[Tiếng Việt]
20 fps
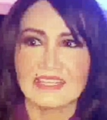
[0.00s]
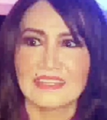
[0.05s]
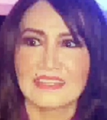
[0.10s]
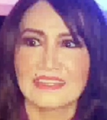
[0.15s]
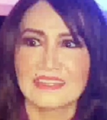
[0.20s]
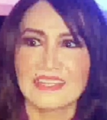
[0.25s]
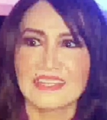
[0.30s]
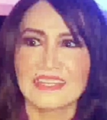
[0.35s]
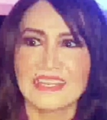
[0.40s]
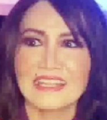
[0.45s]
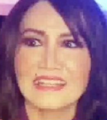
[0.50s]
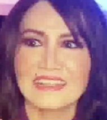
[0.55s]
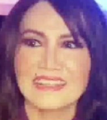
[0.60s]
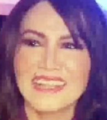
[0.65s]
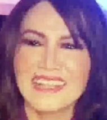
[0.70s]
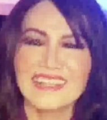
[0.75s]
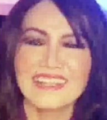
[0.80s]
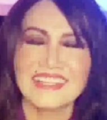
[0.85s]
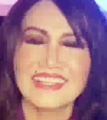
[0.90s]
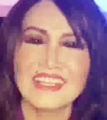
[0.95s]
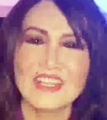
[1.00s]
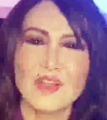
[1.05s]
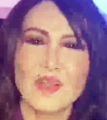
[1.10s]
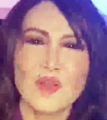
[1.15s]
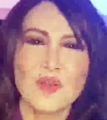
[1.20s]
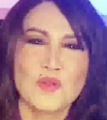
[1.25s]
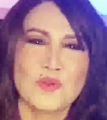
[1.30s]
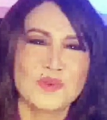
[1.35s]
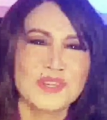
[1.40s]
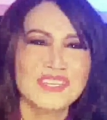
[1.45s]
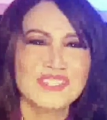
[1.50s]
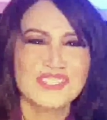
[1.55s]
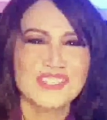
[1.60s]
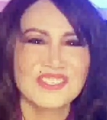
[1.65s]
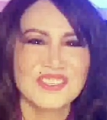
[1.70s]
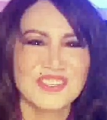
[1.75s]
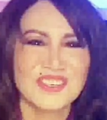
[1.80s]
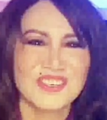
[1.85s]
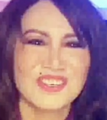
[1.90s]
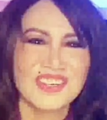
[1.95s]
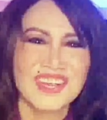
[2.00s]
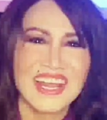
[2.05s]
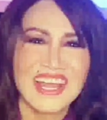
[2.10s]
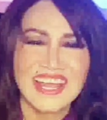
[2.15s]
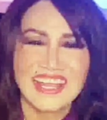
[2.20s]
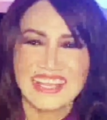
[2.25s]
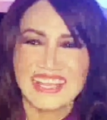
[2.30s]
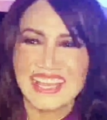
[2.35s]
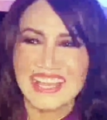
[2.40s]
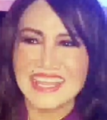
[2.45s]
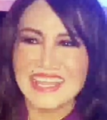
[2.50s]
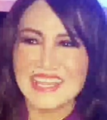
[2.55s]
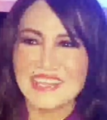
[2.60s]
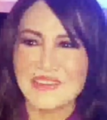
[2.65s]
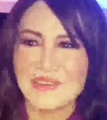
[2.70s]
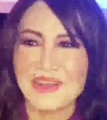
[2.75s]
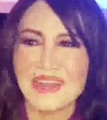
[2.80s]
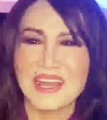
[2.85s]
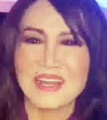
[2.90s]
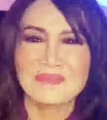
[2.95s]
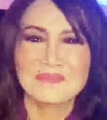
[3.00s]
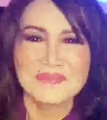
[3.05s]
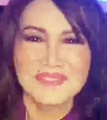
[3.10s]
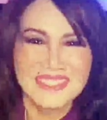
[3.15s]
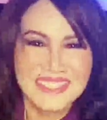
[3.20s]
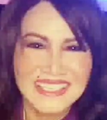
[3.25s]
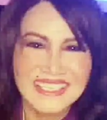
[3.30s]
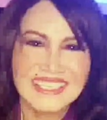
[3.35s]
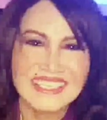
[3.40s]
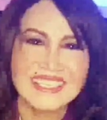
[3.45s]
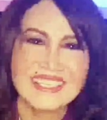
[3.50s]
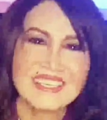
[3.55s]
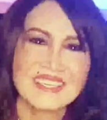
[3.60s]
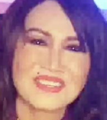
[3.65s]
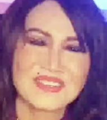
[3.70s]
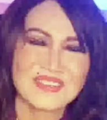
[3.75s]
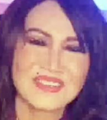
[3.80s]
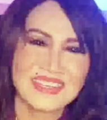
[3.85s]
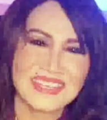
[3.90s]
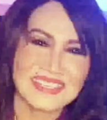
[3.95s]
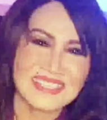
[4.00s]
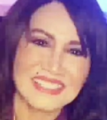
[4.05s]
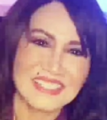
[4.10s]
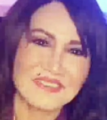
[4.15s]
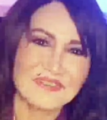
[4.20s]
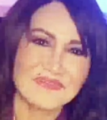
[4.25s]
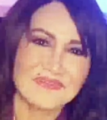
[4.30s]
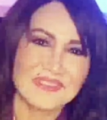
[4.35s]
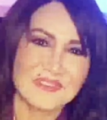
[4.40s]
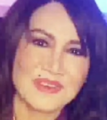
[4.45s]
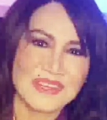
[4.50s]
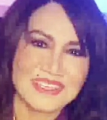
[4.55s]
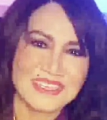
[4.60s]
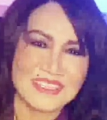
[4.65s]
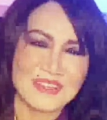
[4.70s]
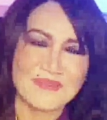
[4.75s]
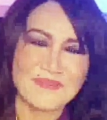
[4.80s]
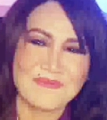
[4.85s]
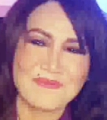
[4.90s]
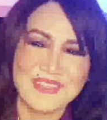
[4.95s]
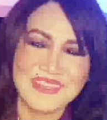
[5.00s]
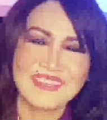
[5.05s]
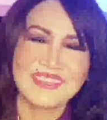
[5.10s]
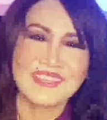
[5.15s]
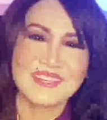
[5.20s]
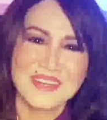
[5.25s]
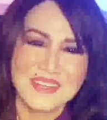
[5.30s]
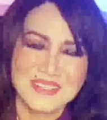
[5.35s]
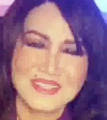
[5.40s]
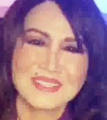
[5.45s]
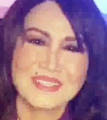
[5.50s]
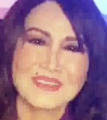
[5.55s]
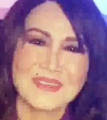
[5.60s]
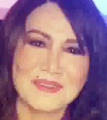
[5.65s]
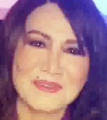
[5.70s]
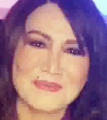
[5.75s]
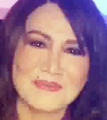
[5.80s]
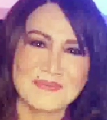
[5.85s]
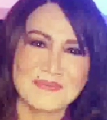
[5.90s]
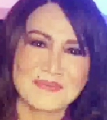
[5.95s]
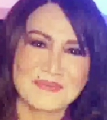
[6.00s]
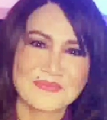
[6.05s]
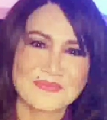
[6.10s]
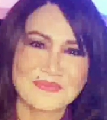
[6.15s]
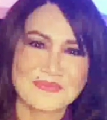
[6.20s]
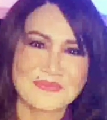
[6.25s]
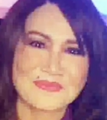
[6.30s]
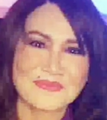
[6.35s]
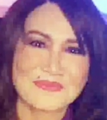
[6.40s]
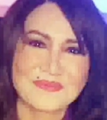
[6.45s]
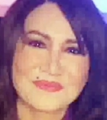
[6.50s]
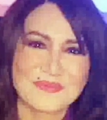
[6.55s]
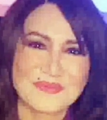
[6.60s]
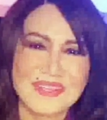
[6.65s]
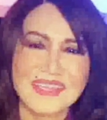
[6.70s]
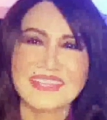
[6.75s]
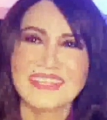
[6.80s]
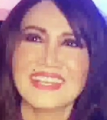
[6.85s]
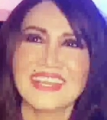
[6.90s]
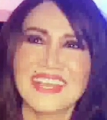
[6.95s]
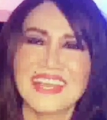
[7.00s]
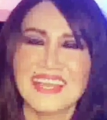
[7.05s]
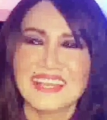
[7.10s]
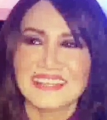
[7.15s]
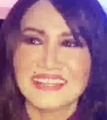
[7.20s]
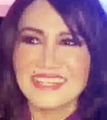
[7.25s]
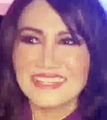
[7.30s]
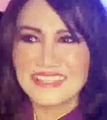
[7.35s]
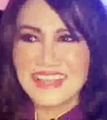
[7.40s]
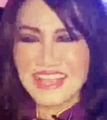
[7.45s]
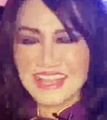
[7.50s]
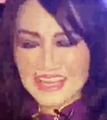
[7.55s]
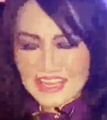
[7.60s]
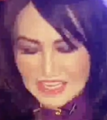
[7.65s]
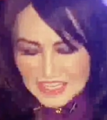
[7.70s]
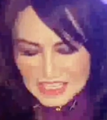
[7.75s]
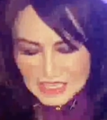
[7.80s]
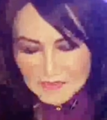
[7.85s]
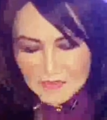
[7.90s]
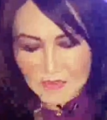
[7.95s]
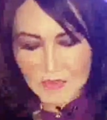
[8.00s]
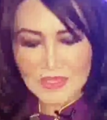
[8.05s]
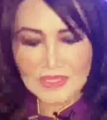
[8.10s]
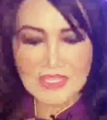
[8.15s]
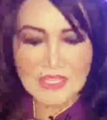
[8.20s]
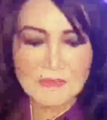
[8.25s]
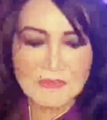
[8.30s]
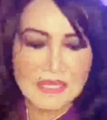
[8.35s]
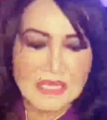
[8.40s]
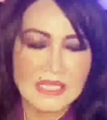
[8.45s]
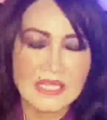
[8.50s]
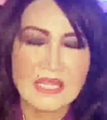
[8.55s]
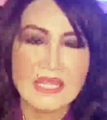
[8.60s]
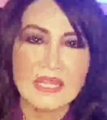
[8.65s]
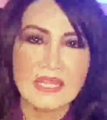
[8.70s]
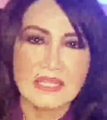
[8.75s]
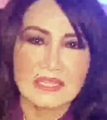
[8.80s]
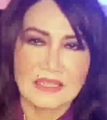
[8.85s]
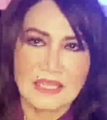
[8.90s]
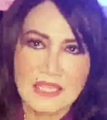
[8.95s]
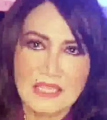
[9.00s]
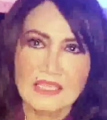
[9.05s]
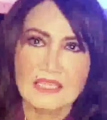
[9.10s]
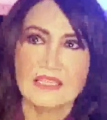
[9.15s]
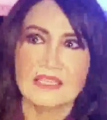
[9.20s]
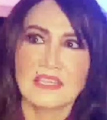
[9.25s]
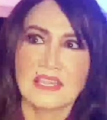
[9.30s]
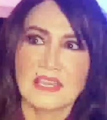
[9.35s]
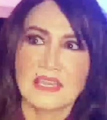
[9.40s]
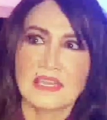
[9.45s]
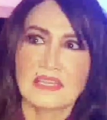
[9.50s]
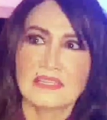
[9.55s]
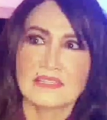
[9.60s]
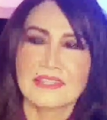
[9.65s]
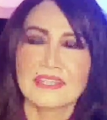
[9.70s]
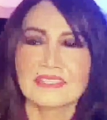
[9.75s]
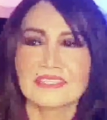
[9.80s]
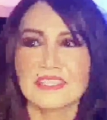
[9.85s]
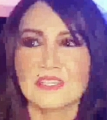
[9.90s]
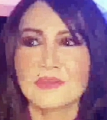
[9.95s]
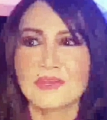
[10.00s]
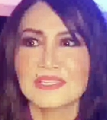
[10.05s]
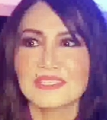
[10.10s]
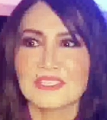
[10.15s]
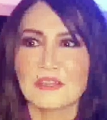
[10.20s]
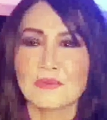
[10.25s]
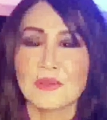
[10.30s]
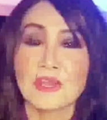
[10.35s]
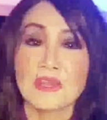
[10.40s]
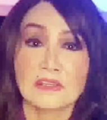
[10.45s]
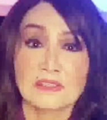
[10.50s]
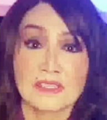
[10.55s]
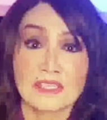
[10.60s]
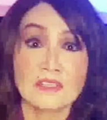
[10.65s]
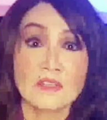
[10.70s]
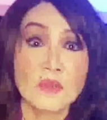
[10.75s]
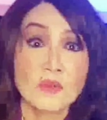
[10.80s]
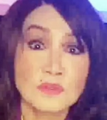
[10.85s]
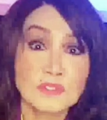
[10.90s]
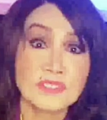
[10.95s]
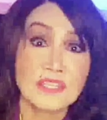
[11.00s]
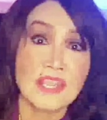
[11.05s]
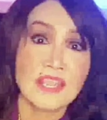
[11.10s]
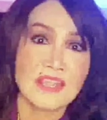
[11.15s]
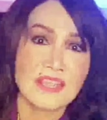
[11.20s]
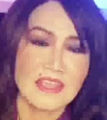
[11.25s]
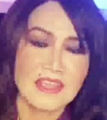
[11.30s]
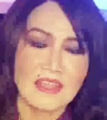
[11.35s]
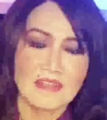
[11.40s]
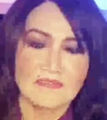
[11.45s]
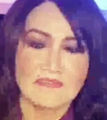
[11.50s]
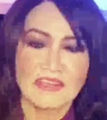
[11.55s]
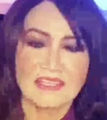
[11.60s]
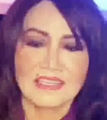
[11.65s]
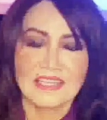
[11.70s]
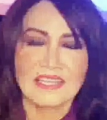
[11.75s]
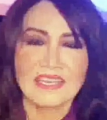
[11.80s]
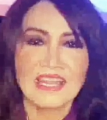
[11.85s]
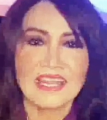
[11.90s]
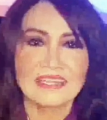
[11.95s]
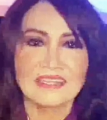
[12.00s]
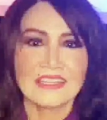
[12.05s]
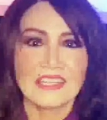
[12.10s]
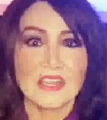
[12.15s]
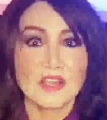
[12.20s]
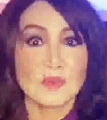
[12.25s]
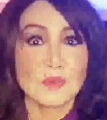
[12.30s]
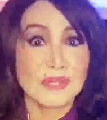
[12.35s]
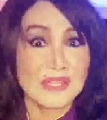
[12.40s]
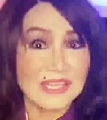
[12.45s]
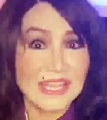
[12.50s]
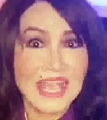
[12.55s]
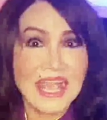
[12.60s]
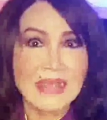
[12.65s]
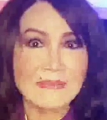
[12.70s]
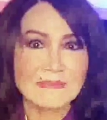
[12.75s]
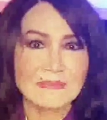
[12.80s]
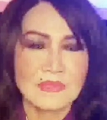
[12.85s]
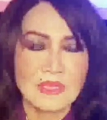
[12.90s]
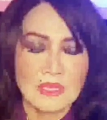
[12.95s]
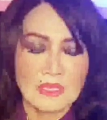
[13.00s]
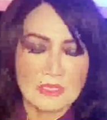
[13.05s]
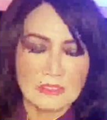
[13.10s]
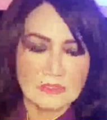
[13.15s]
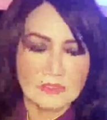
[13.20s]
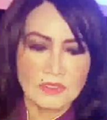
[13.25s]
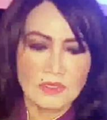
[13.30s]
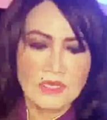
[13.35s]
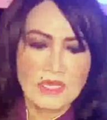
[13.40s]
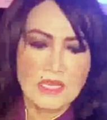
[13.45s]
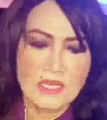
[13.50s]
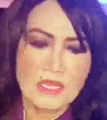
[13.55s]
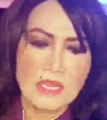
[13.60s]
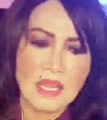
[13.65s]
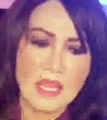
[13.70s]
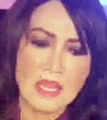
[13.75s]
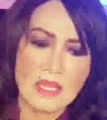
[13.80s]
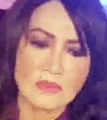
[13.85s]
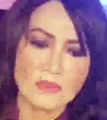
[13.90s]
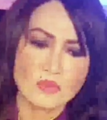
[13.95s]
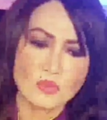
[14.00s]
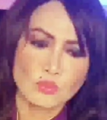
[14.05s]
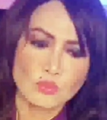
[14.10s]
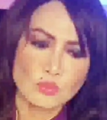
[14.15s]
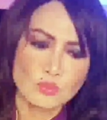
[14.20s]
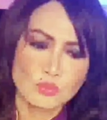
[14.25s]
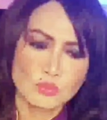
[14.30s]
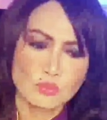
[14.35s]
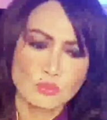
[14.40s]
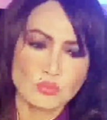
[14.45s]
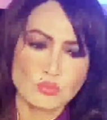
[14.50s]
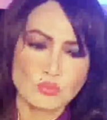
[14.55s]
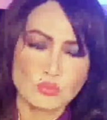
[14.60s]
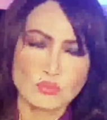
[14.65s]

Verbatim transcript: Thanh Lan thích cái original cái hòa âm chính của nhạc sĩ Hoàng Trọng viết từ đời xưa đấy tiếc thay là khi mà qua tới Mỹ thì nhạc sĩ Hoàng Trọng ở San Jose và Thanh Lan thì ở quận Cam cho nên là cũng